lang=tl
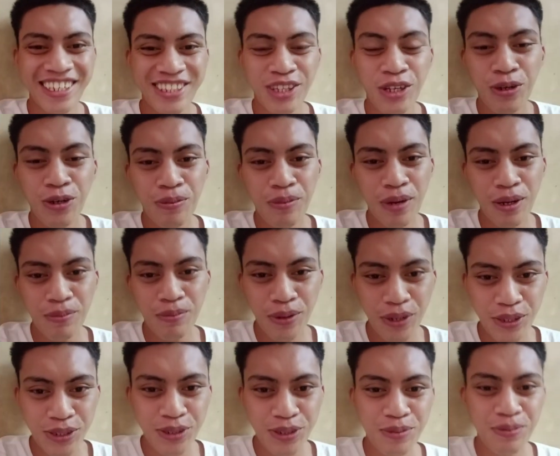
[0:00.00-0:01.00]
Normal
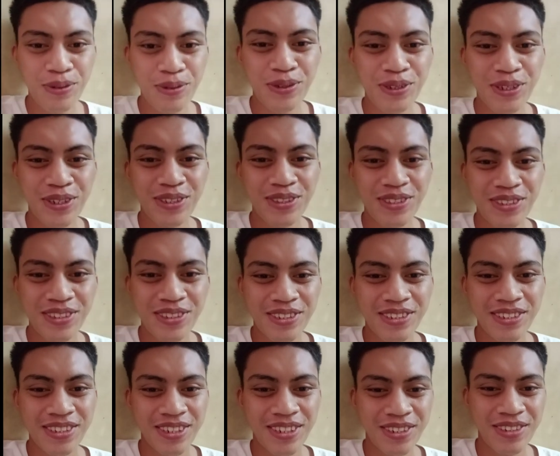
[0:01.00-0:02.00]
voice ko po yun.
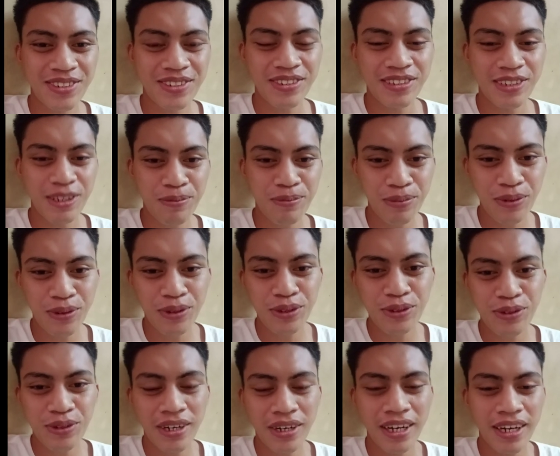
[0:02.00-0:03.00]
So, yan po
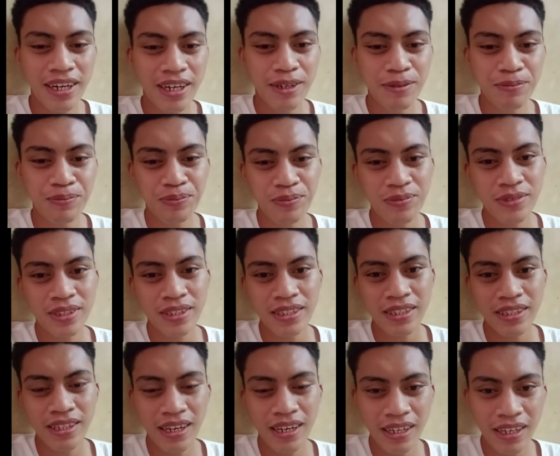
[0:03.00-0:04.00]
yung um,
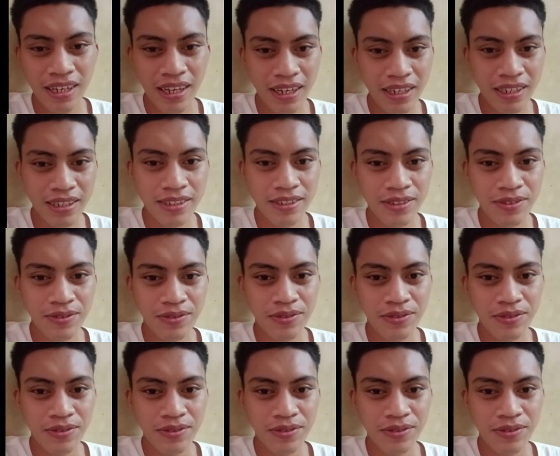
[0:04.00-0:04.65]
talagang